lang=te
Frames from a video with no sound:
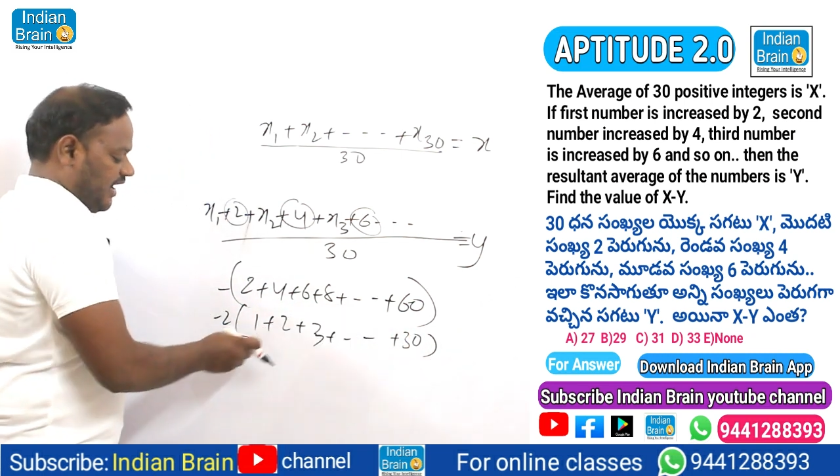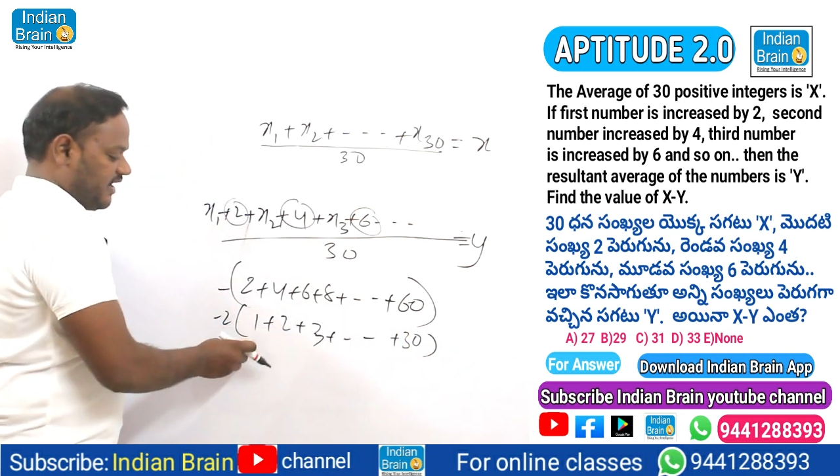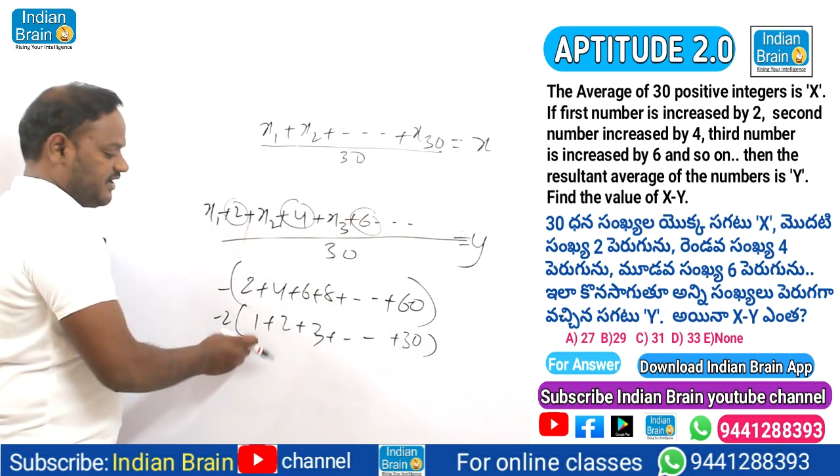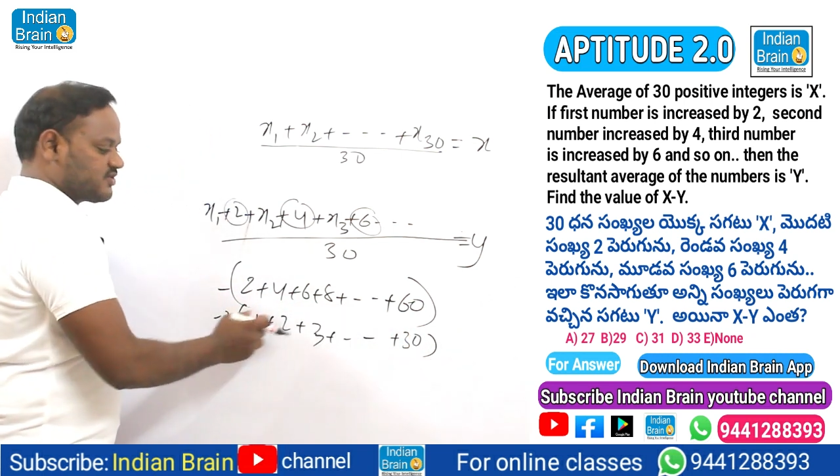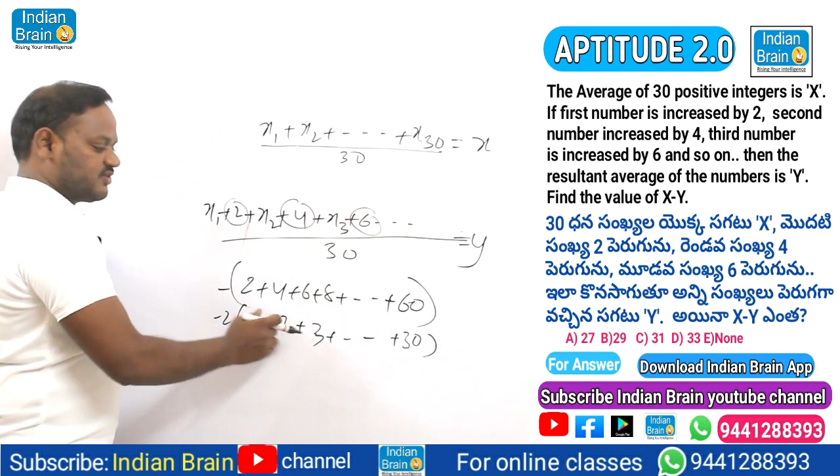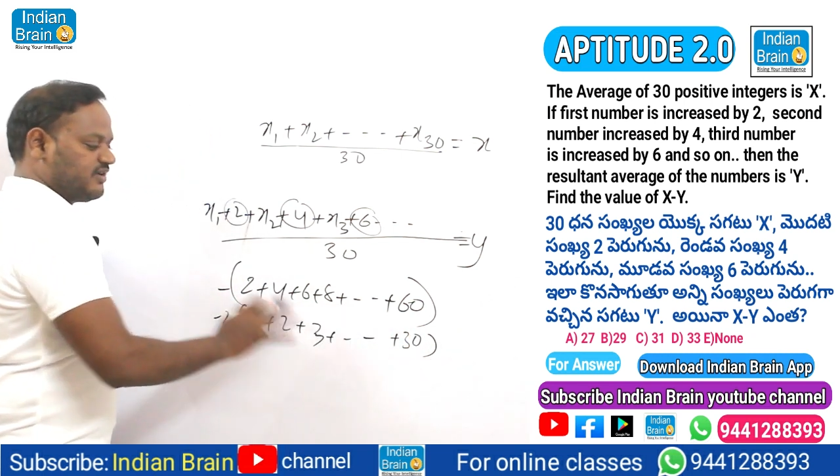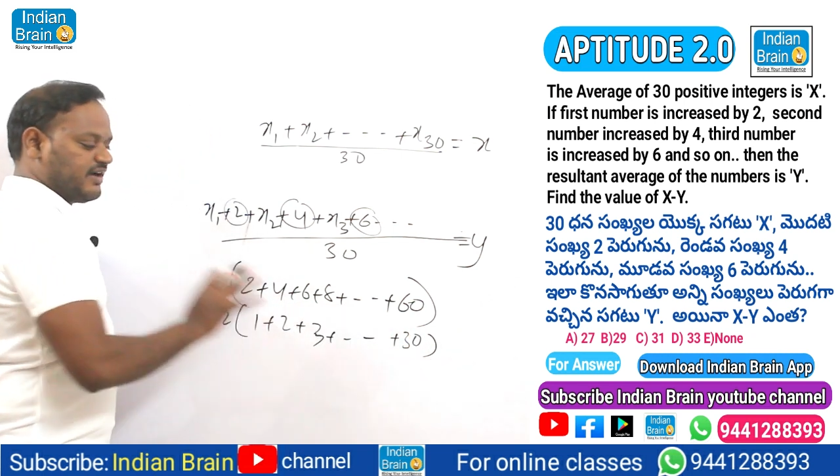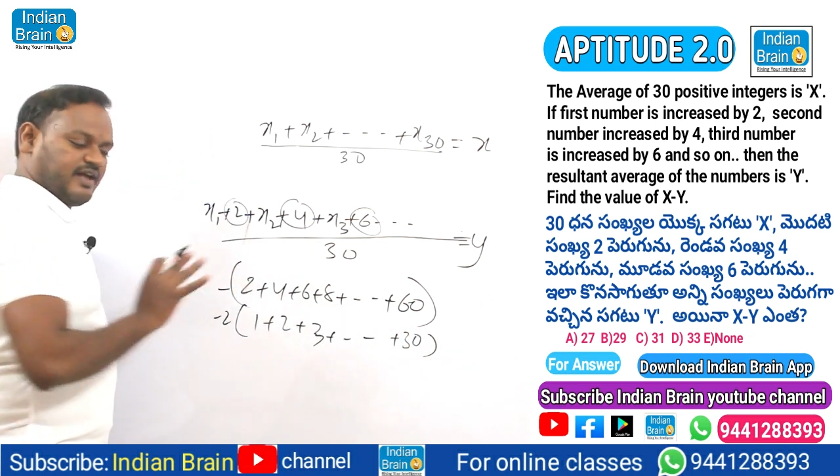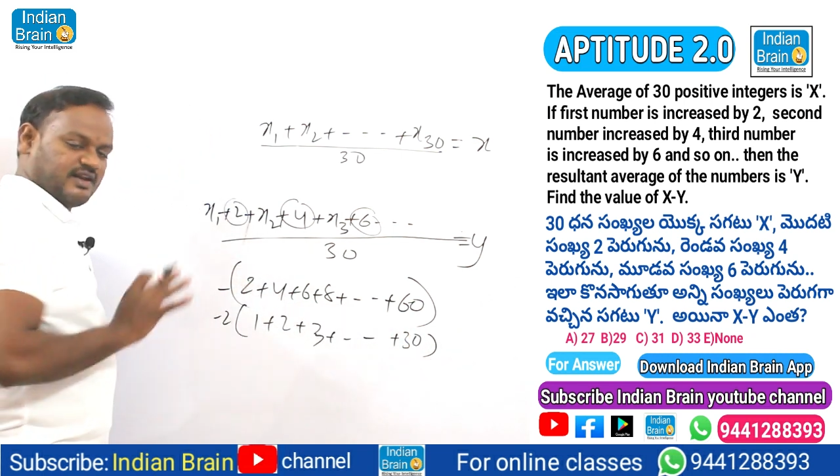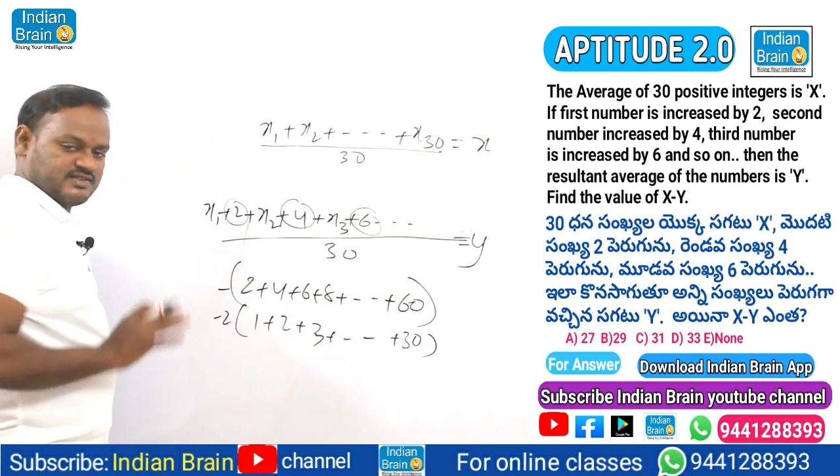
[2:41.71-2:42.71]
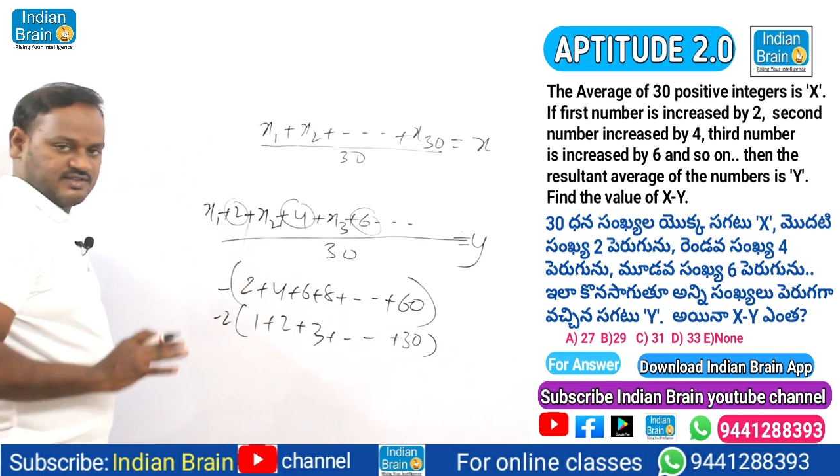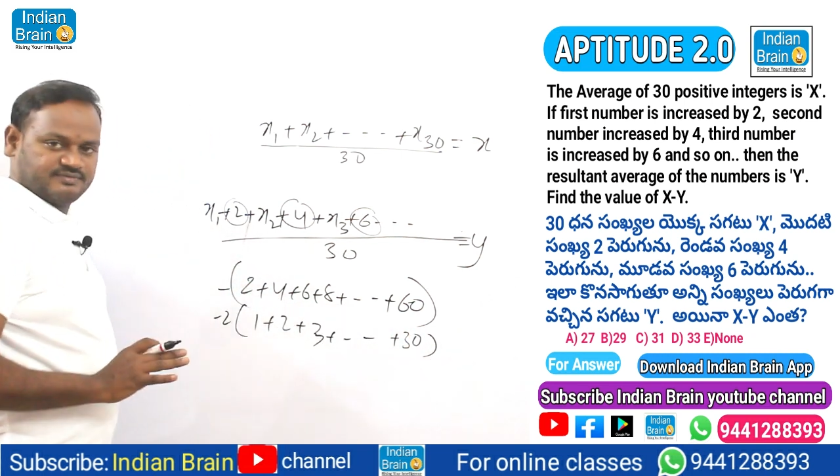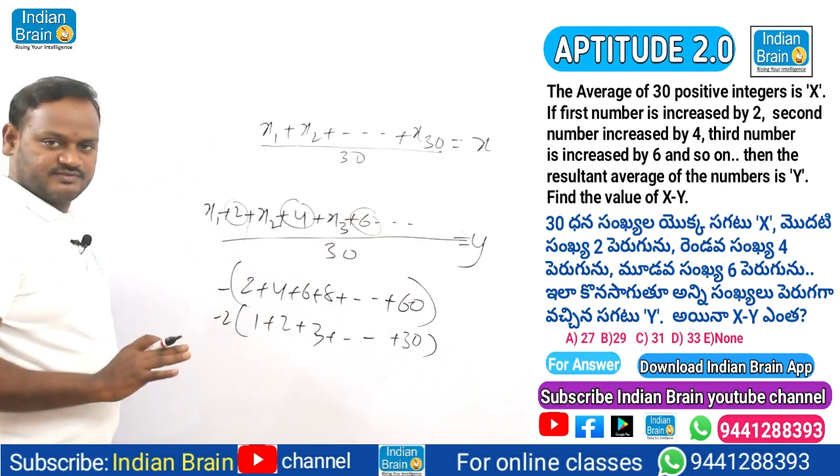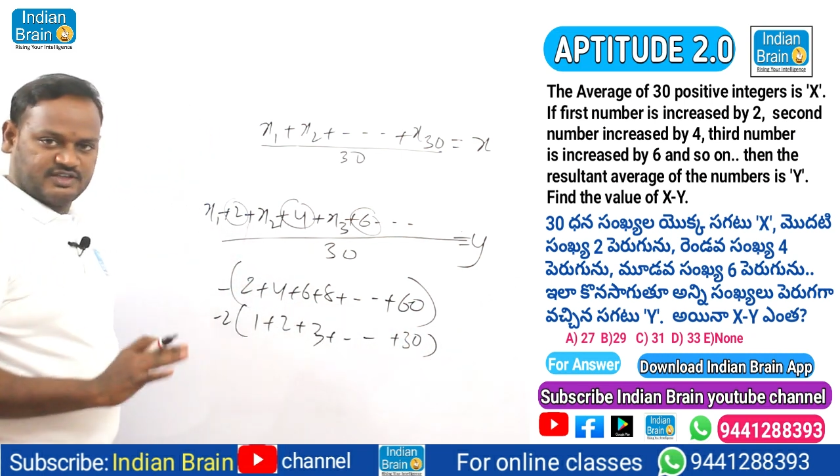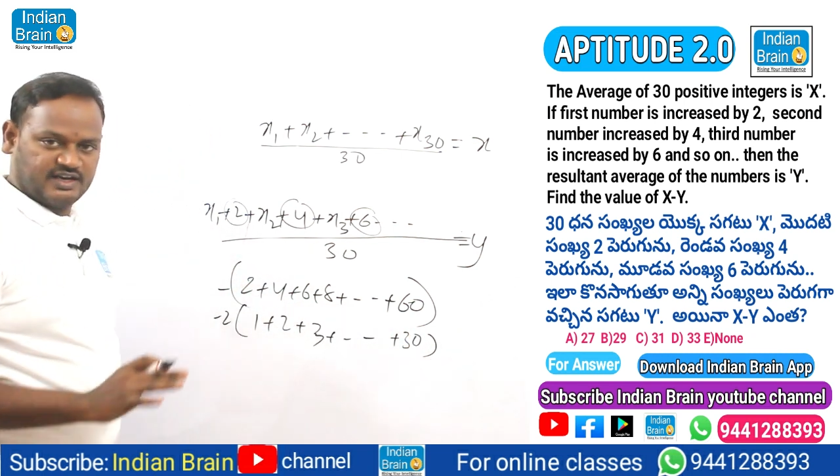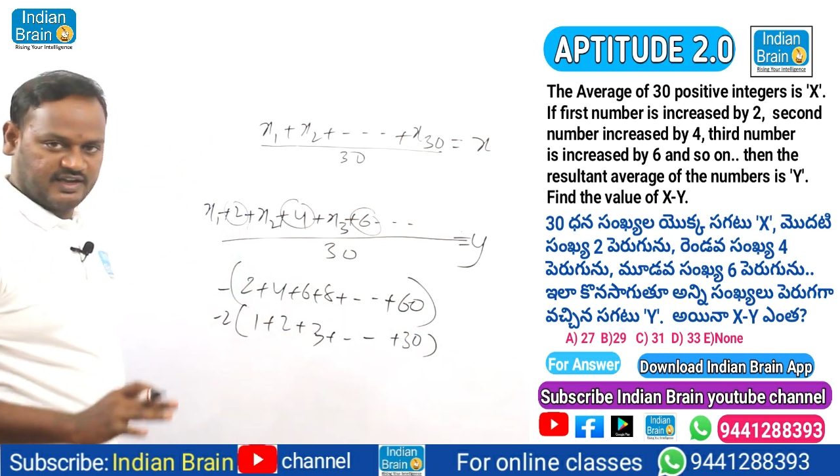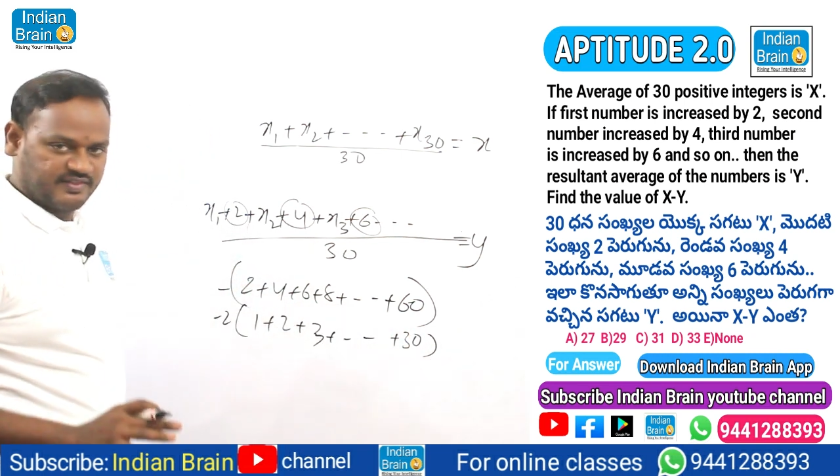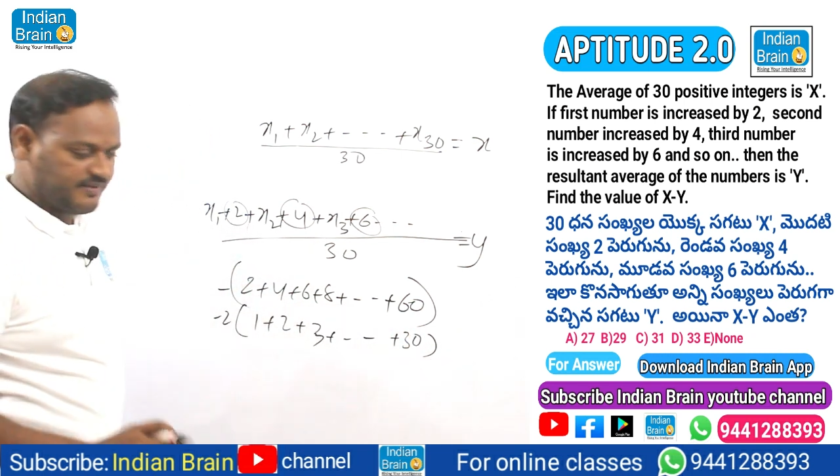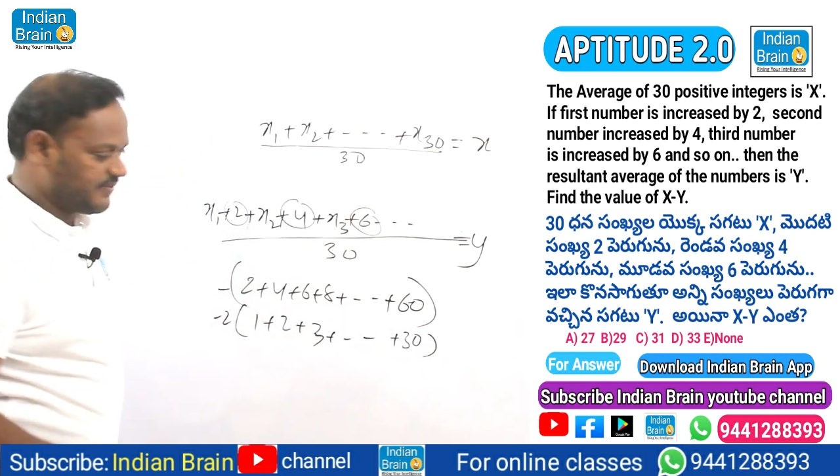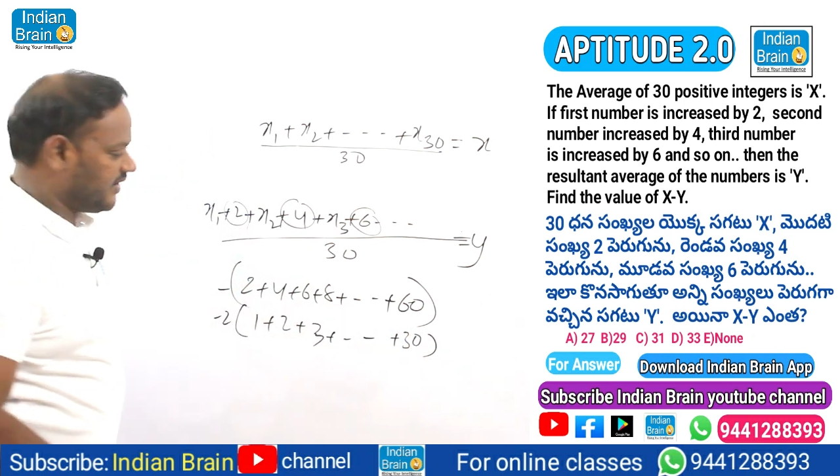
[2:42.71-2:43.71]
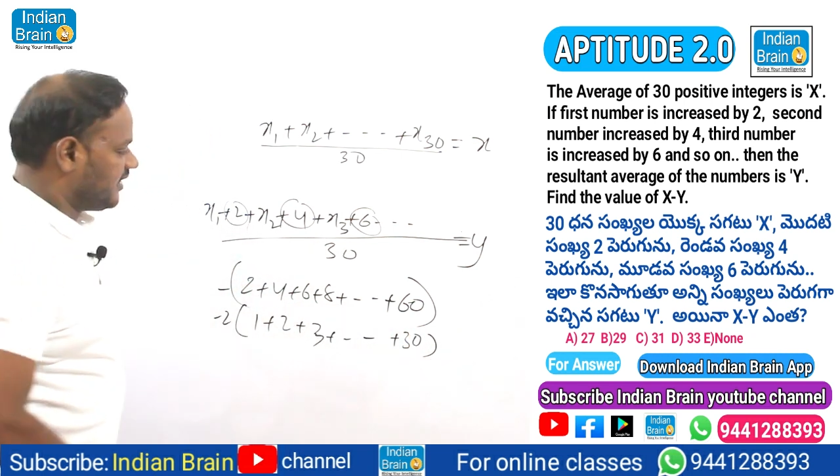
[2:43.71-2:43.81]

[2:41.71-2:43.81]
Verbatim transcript: యాడ్ చేసుకుంటాం కదా ఆన్సర్ జనరల్గా అయితే